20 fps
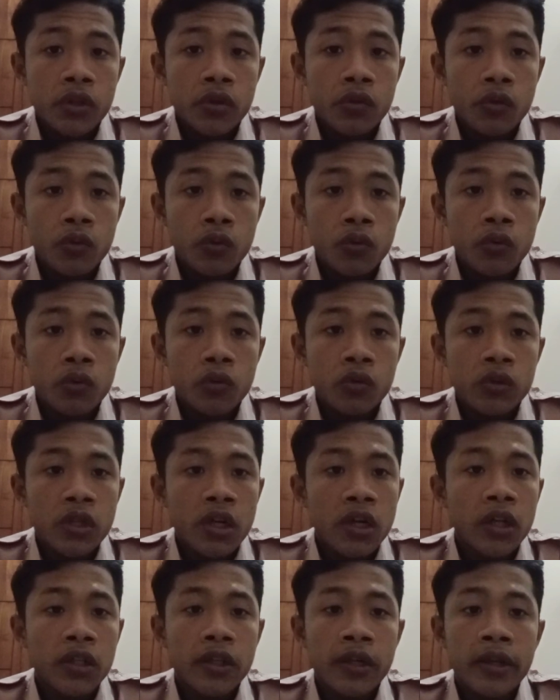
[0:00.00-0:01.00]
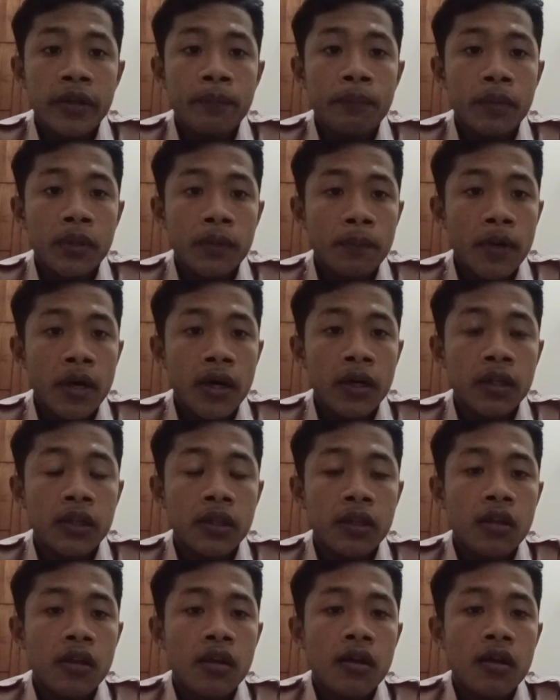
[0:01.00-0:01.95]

itu sangat ribet banget.